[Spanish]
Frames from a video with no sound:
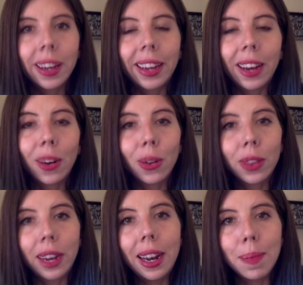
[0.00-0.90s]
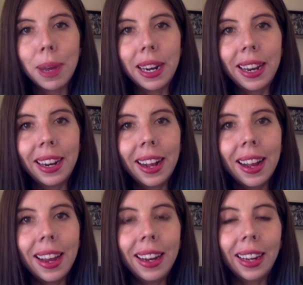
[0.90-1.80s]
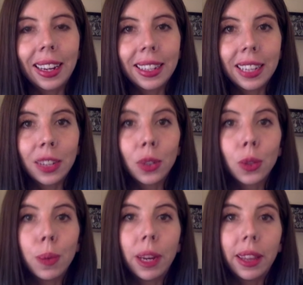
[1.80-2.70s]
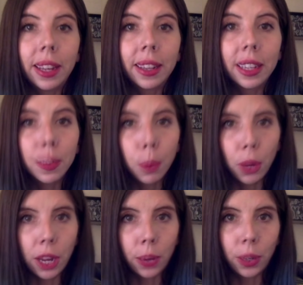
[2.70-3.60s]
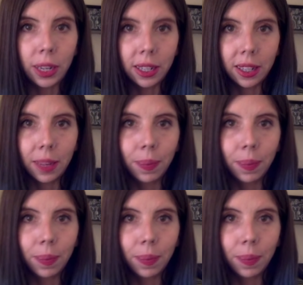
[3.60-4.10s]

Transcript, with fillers: que encontré la manera en la que estas dos vertientes podían unirse.